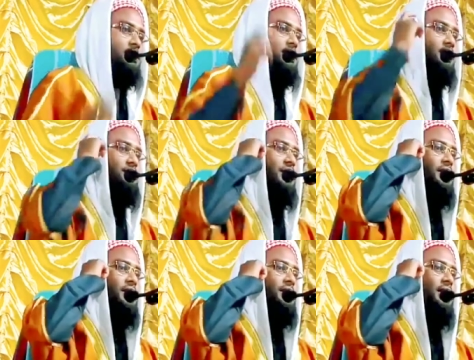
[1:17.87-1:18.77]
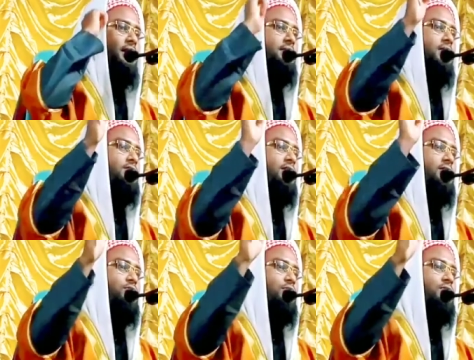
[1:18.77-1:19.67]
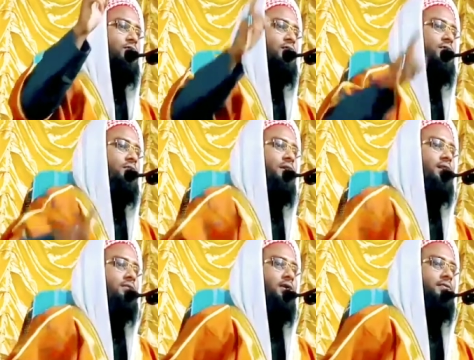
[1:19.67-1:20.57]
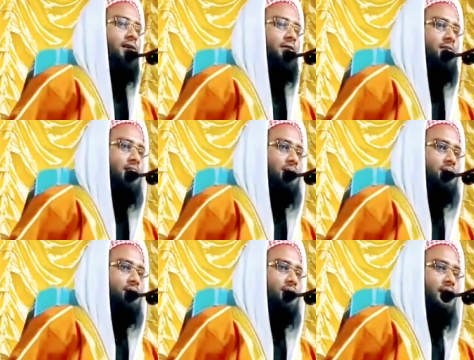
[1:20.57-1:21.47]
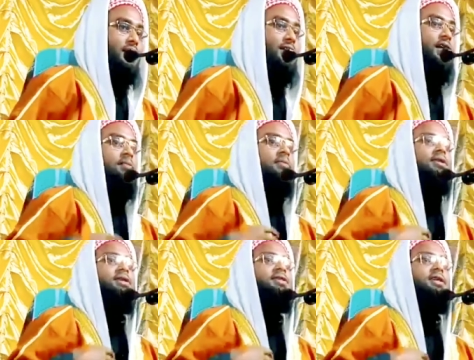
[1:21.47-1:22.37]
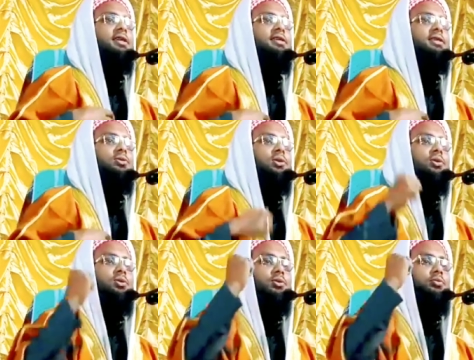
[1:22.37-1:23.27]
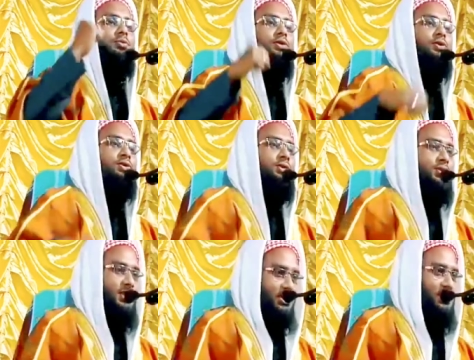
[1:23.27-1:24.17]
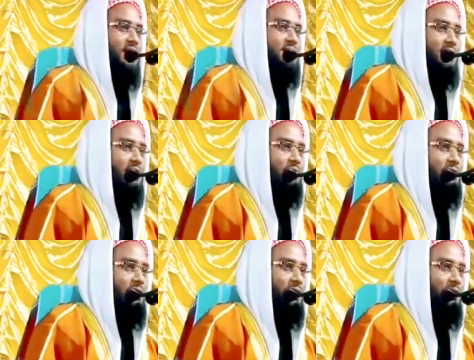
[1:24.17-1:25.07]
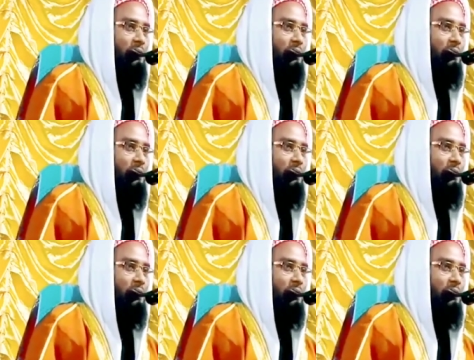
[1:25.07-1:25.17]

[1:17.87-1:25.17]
যেই ব্রেনের দ্বারা মানুষের কুবুদ্ধি দেওয়া বাদ দিবার পাইলাম না তাহলে আমি নিজেরে নিজে কতটুকু মমিন হয়েছি কথা কোন হাসান মিসা